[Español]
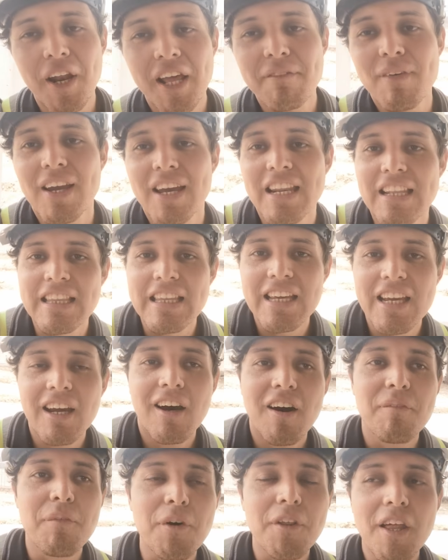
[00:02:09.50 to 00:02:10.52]
por ahí me
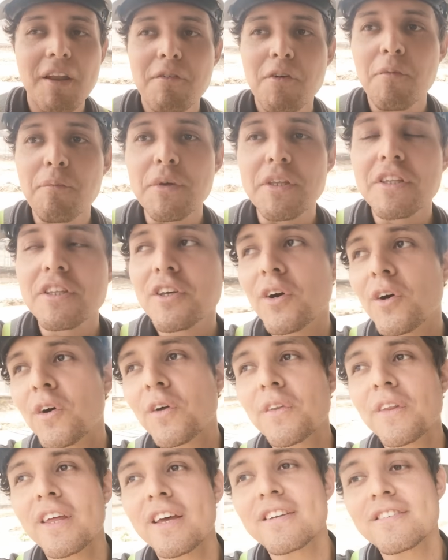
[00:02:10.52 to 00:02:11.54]
criticaba por dar mi
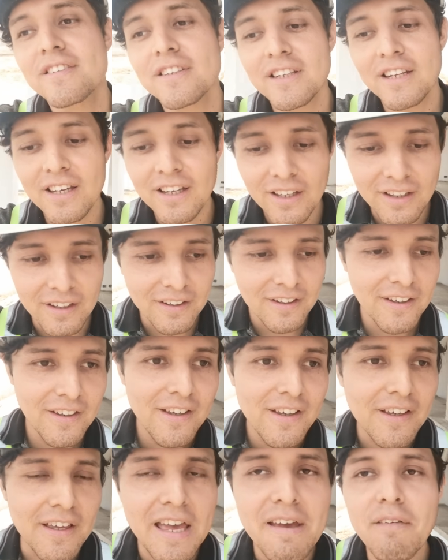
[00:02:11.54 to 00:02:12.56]
opinión, de decir que,
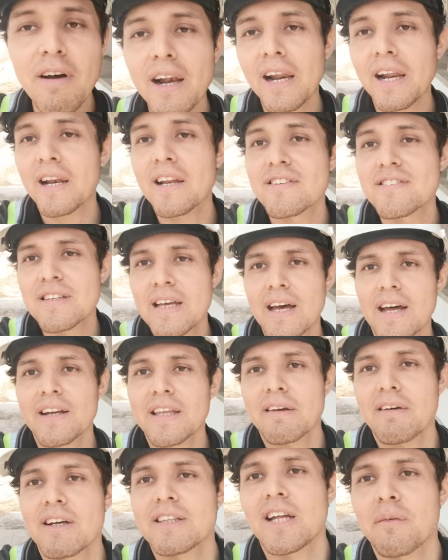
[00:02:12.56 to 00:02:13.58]
que iba a regresar,
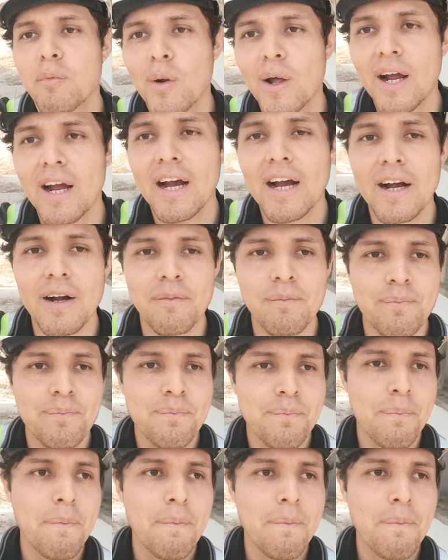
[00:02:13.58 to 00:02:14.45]
que iba a estar por acá.